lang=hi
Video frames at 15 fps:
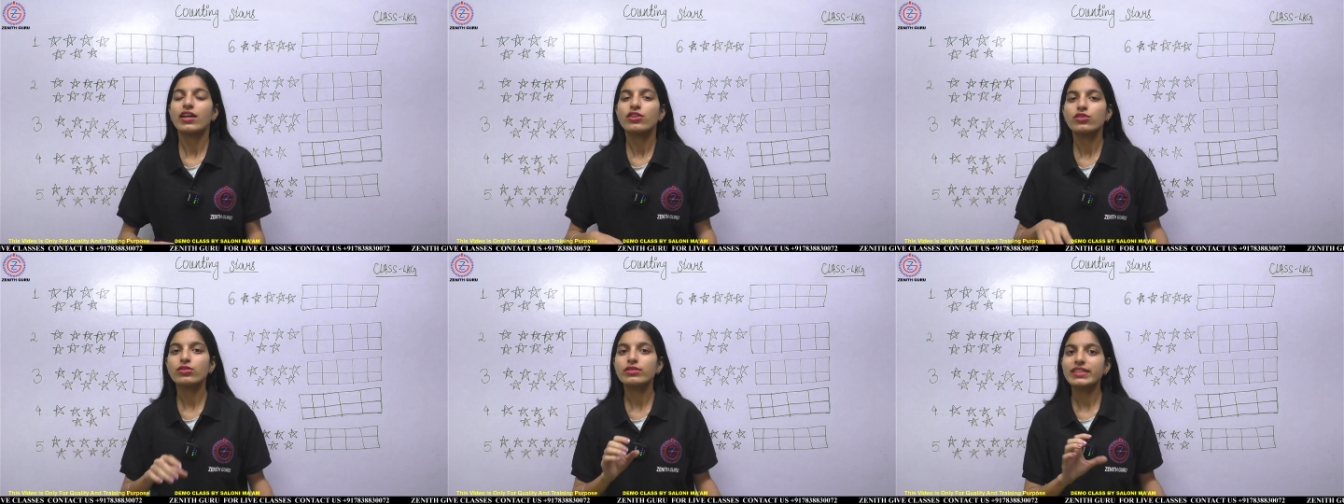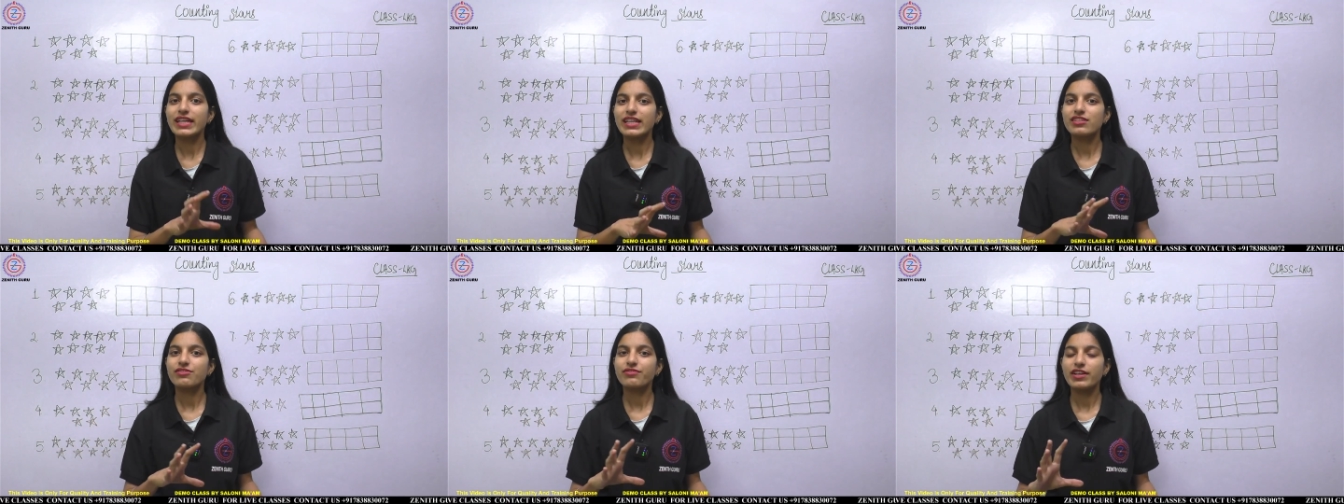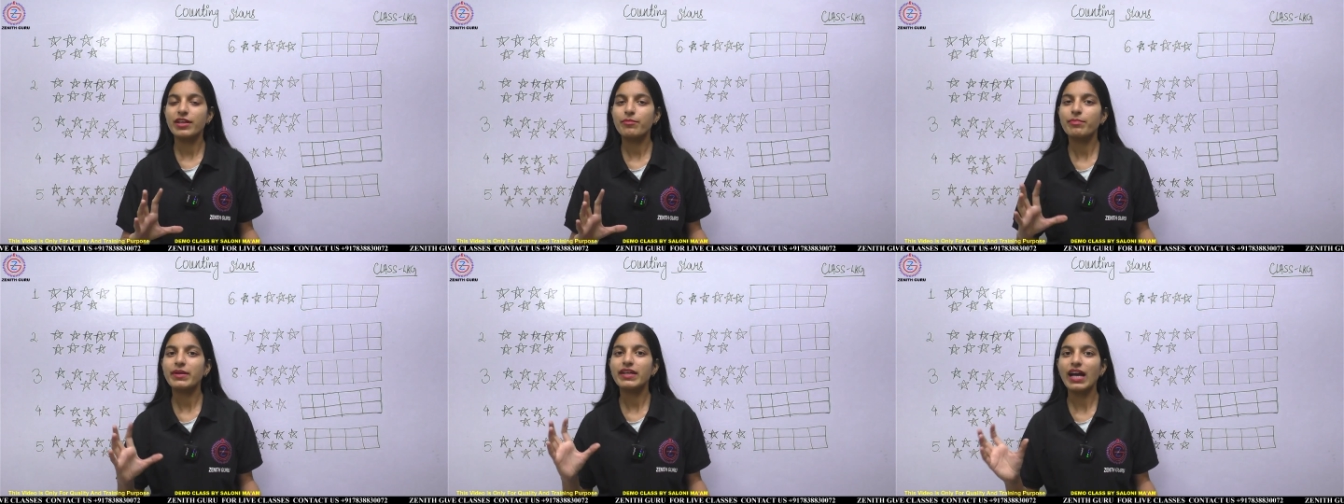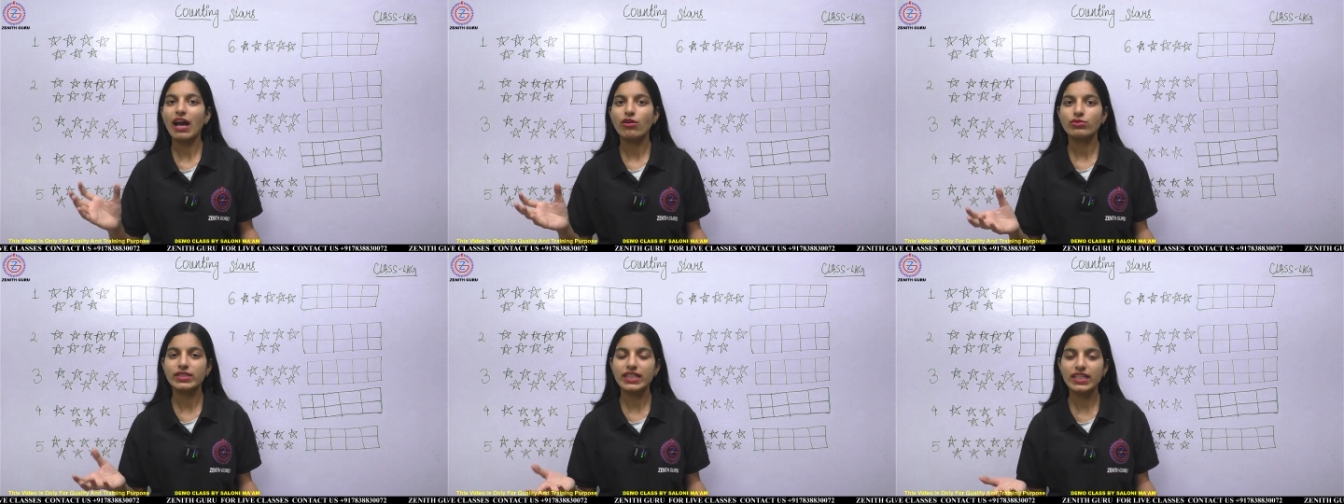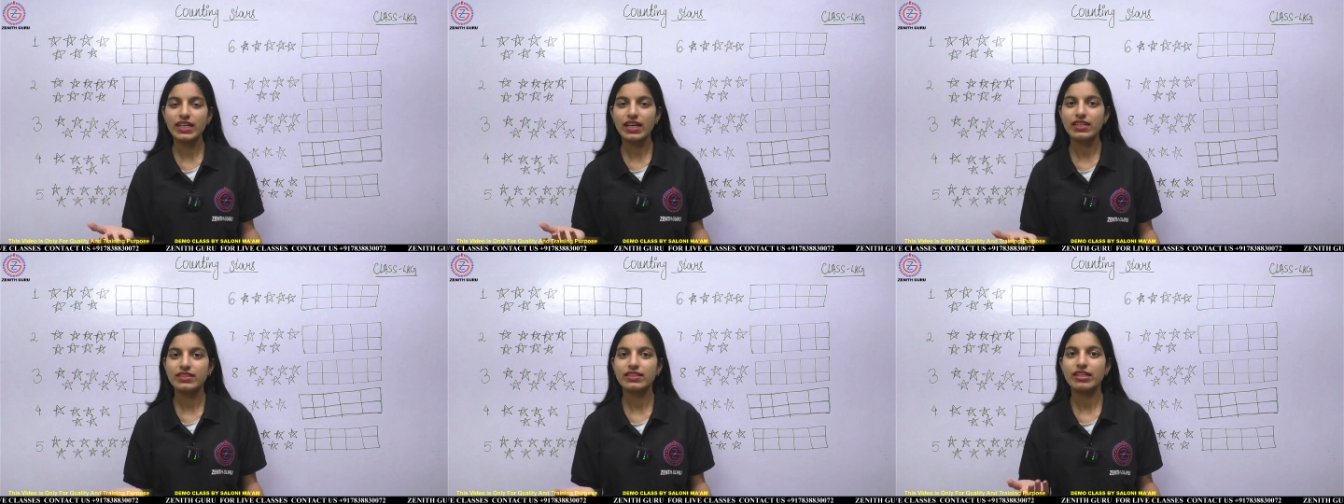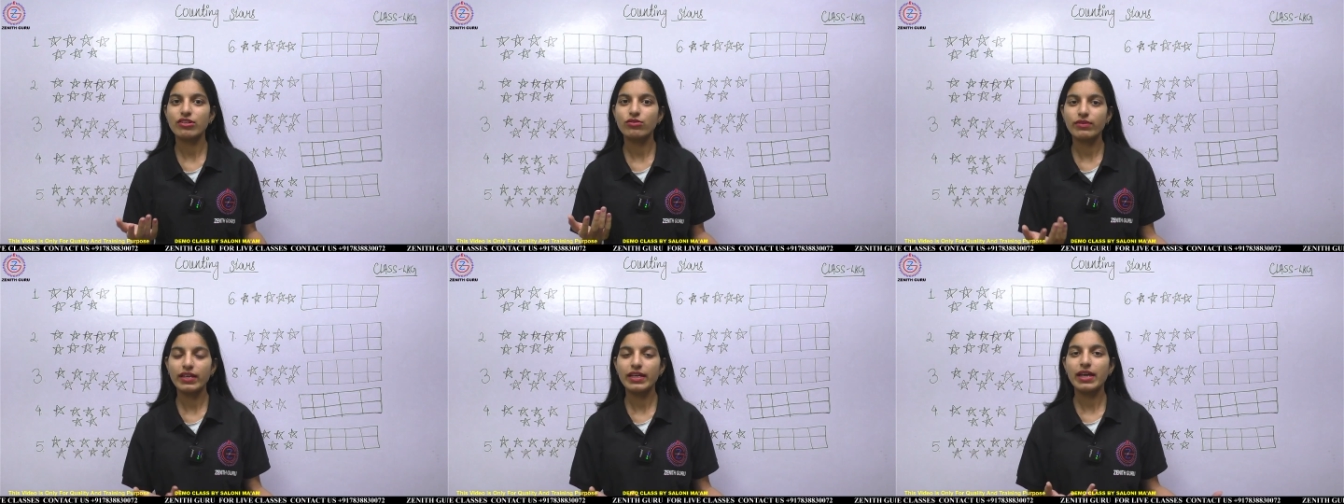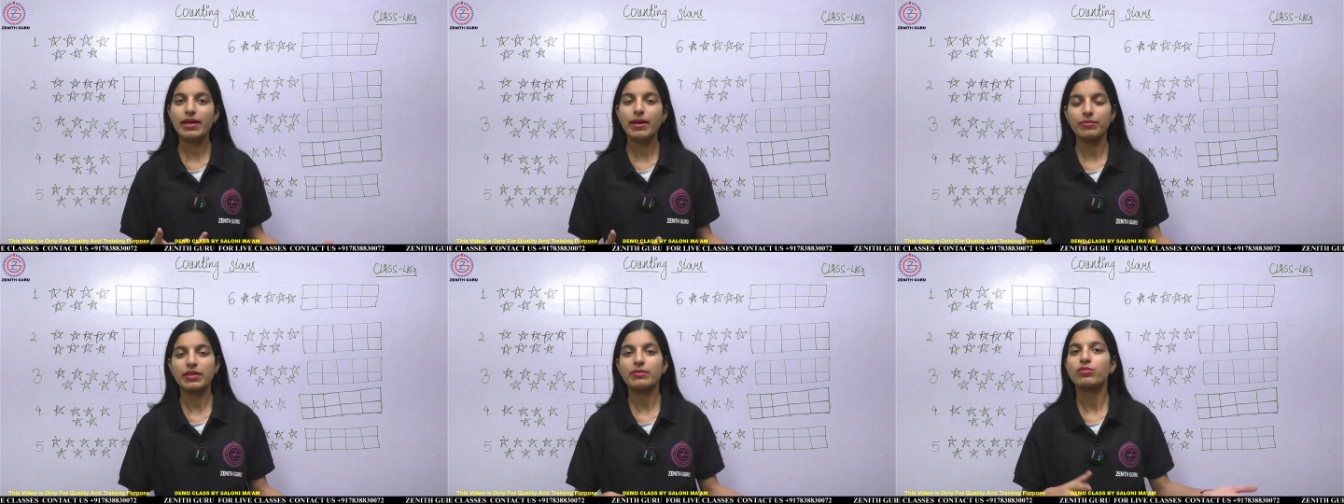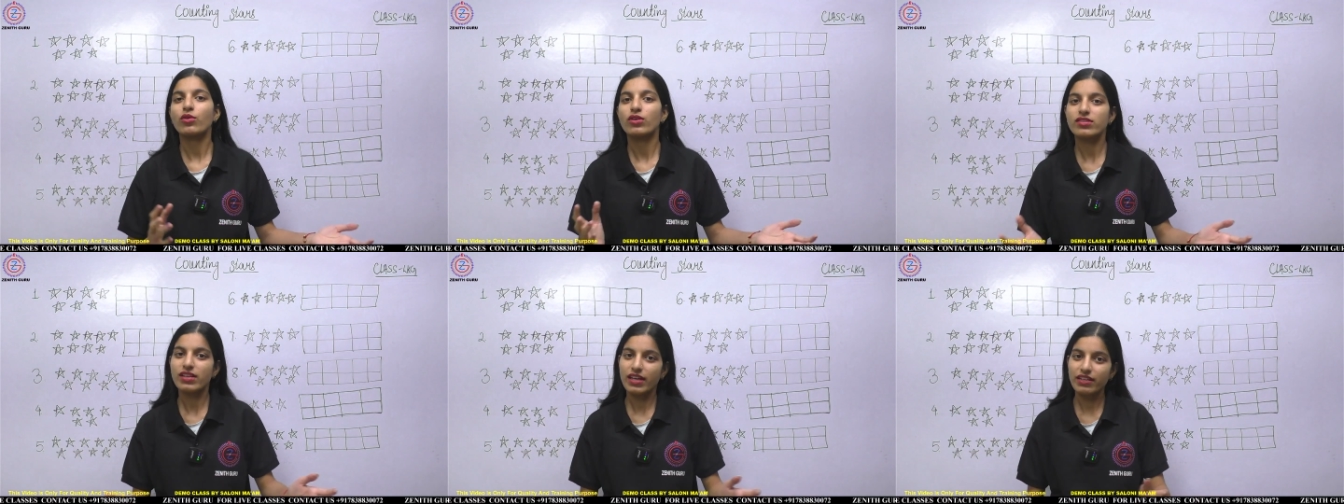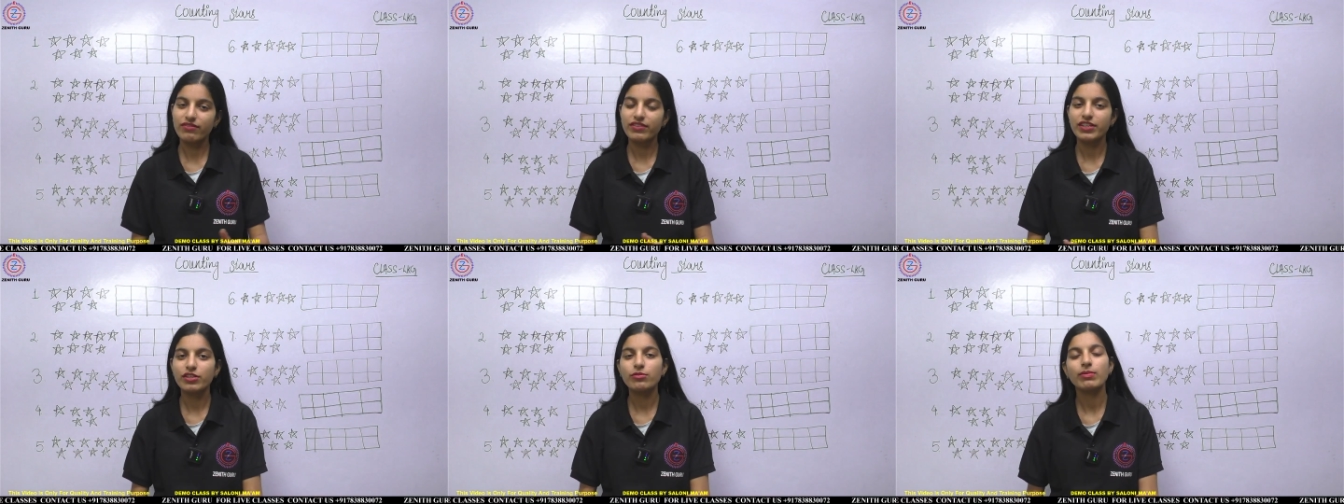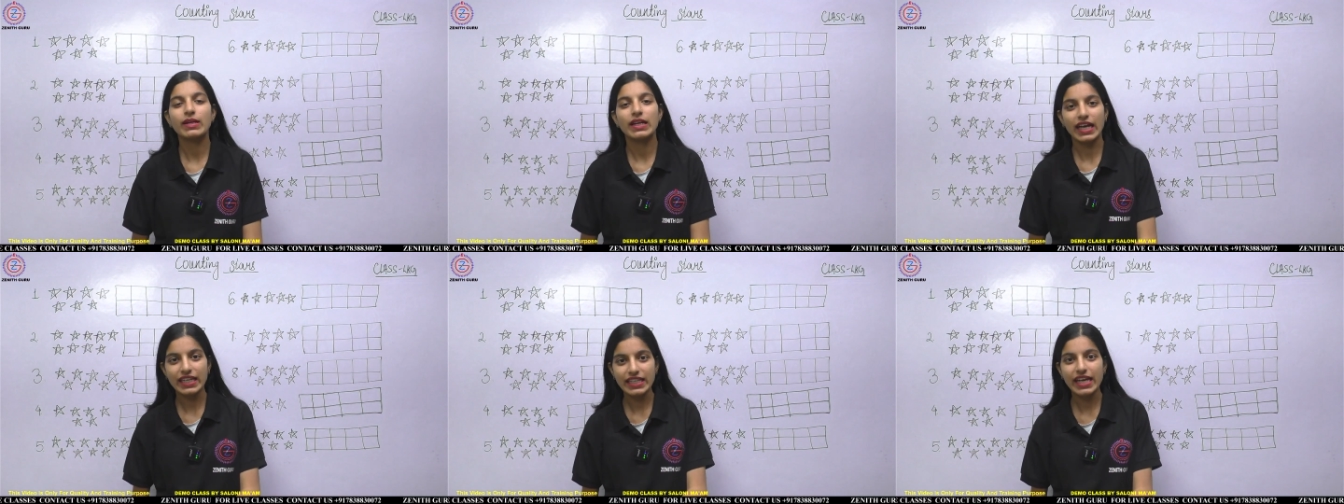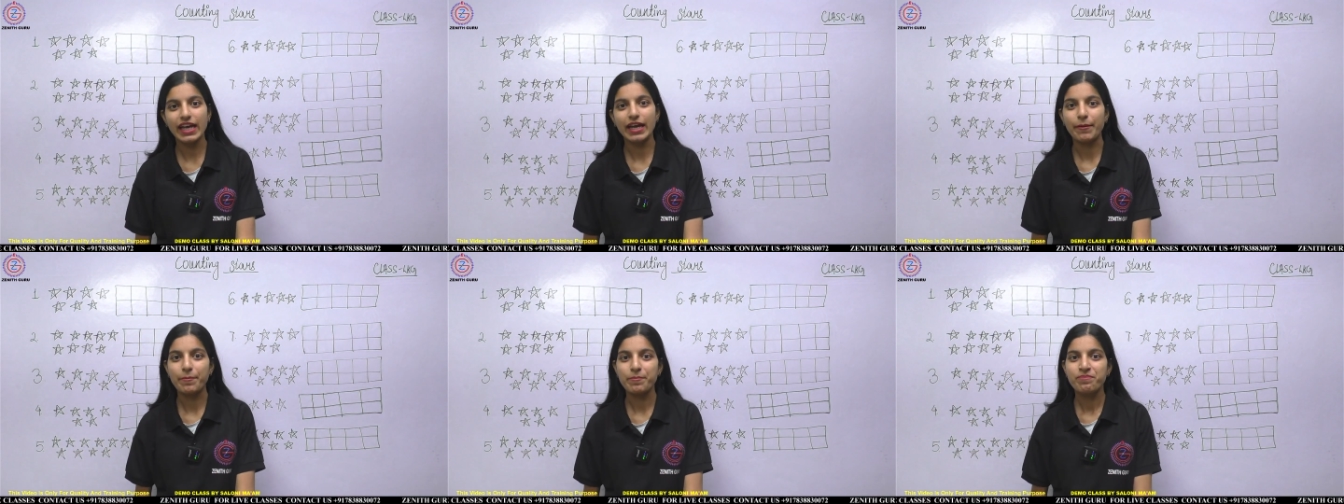तो टेंस फ्रेम पे काउंटिंग करते हुए हमने बहुत सारी वीडियो बनाई है